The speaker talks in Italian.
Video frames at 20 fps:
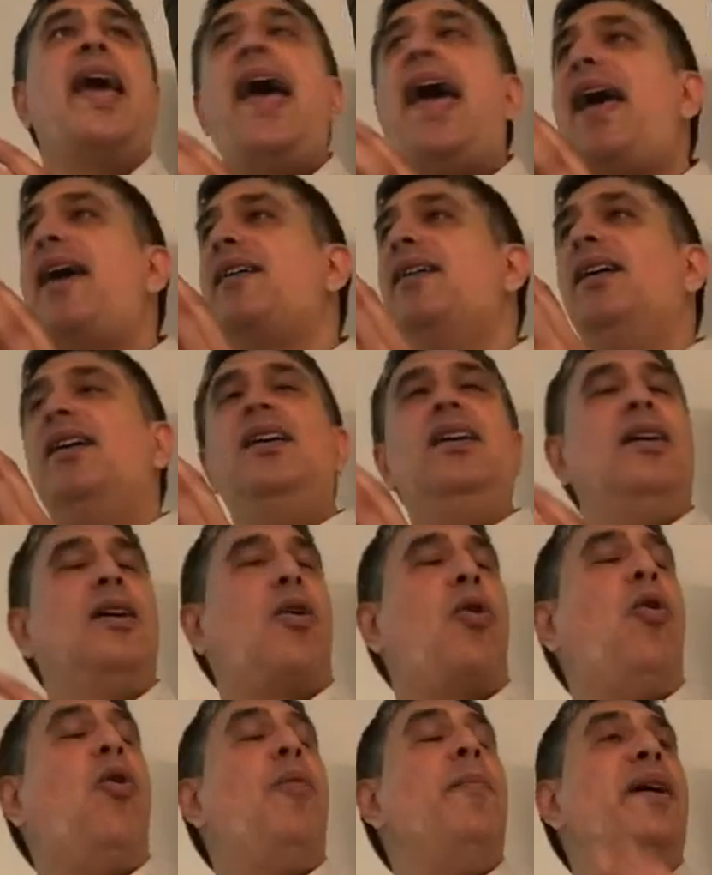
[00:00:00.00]
che è
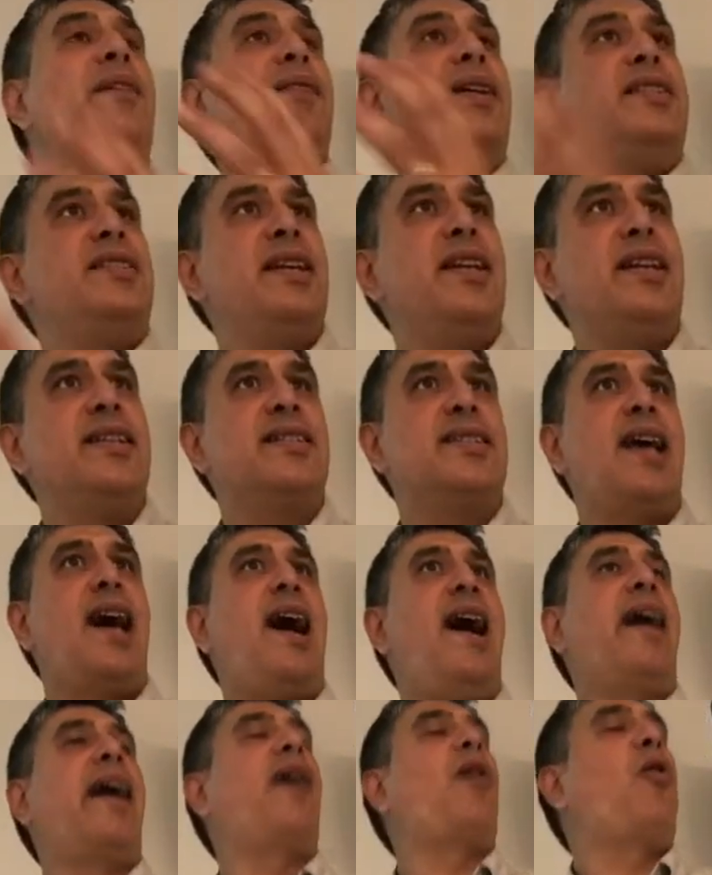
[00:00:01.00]
come
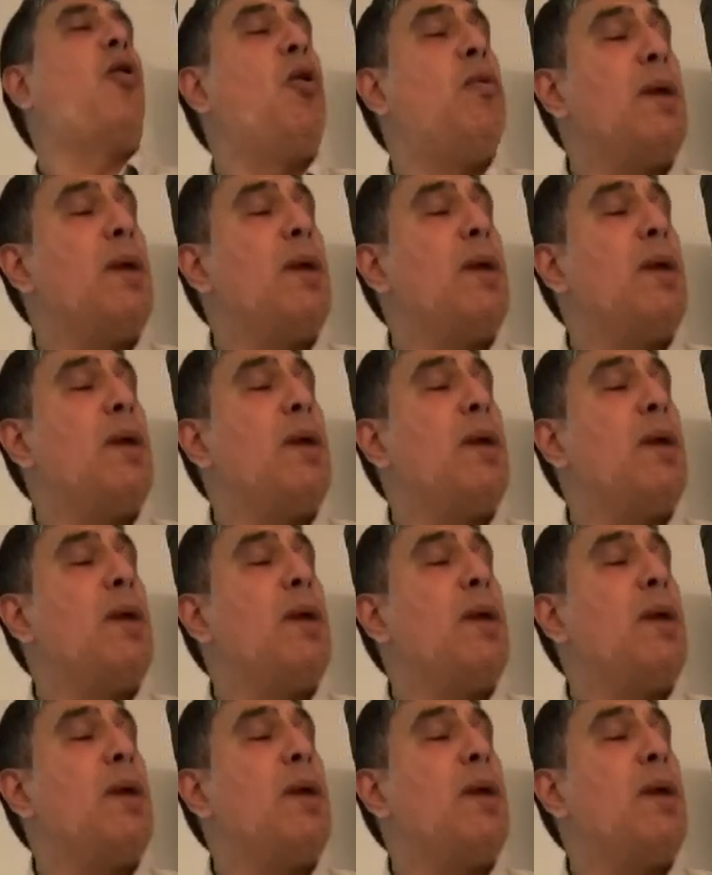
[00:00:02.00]
evangelizzare,